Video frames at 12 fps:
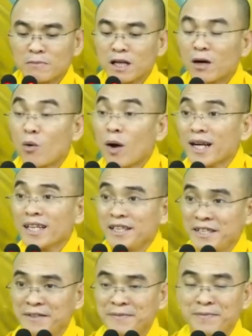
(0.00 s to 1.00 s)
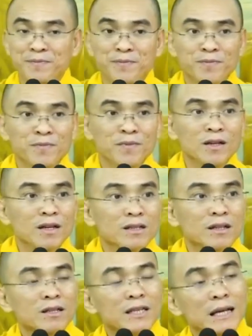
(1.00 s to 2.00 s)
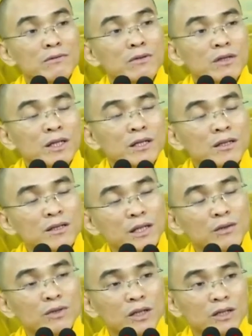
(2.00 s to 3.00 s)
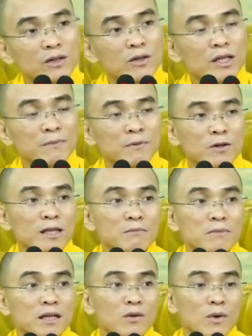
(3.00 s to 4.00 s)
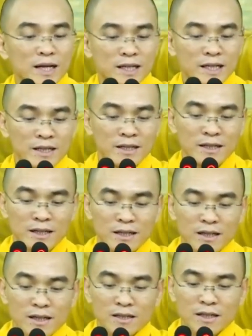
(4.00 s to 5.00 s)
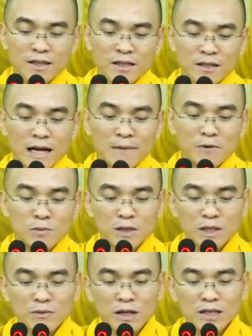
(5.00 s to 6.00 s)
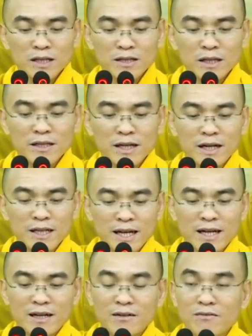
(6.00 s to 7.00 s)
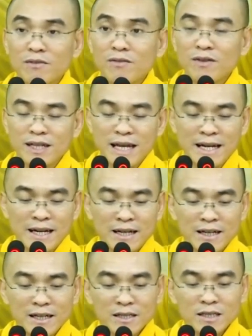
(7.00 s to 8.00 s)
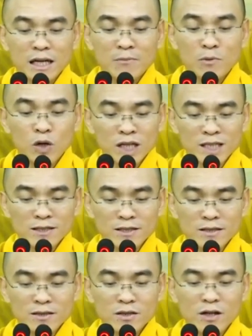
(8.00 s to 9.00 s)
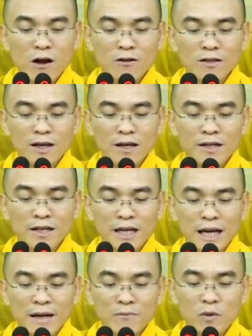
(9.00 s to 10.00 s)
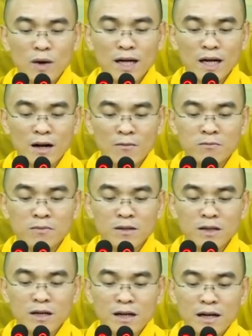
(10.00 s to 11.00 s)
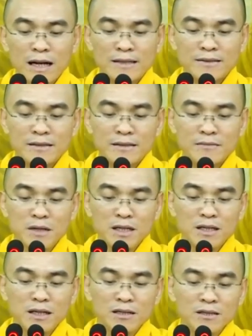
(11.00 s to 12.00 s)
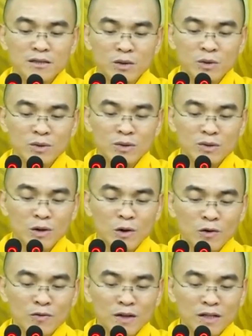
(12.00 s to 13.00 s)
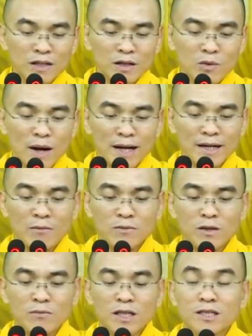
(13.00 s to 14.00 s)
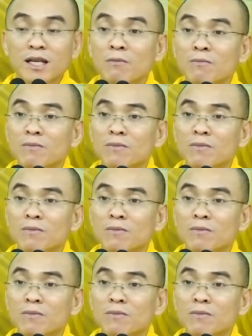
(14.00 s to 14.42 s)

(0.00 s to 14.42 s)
thần hoa kỳ nói theo tiêu chuẩn của hiệp hội tâm thần hoa kỳ thì được áp dụng nhiều nơi trên thế giới á quý vị nghe nè trầm uất có thể đi kèm hoặc không là sự mất hứng thú đối với những hoạt động trong đời sống